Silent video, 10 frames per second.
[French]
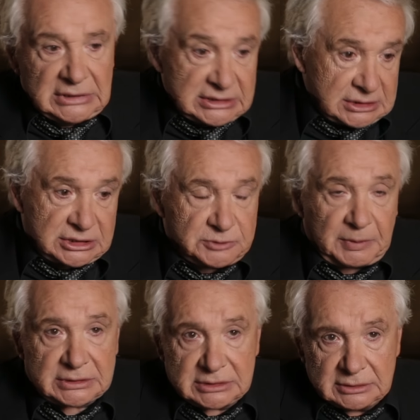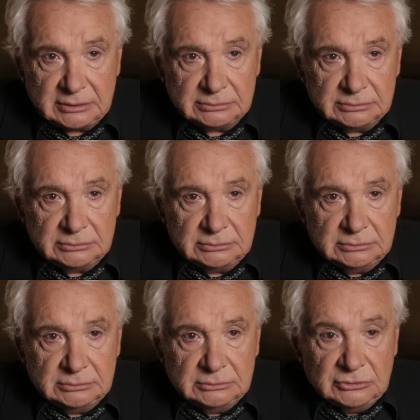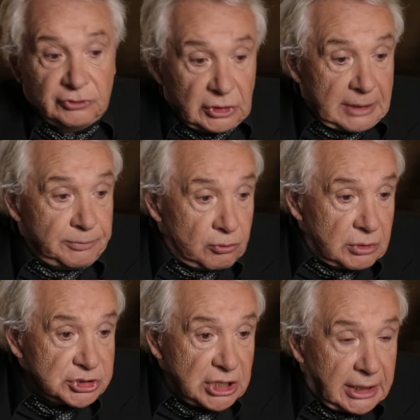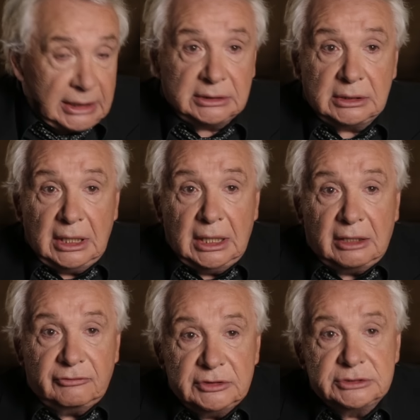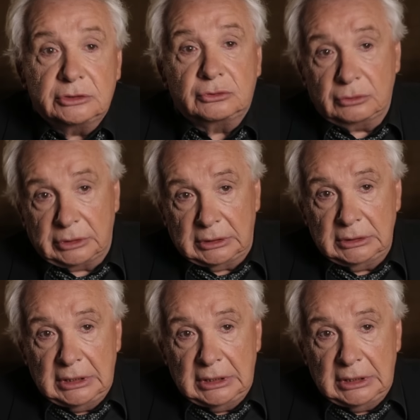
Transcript: Et c'est ce qui se passe. Voilà pourquoi j'arrête à la fin de cette tournée.